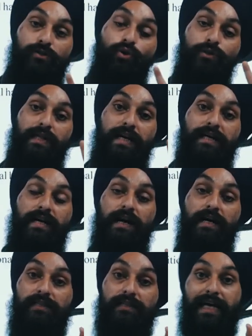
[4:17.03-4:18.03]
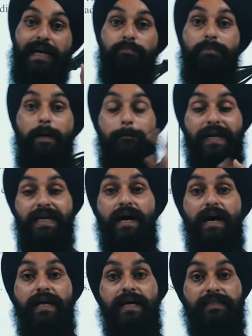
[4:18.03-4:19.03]
दो तरह के कार्ड आते हैं एक मेमोरी
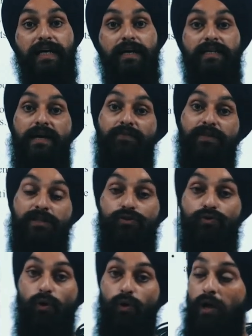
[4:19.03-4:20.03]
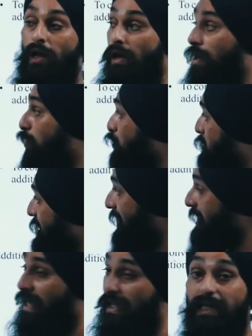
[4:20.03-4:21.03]
कार्ड आता है या फिर जिसको और
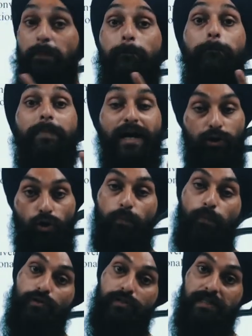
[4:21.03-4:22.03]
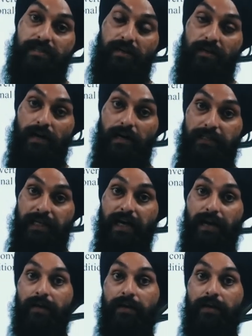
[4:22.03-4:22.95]
सेकंड आता है माइक्रो प्रोसेसर कार्ड ठीक है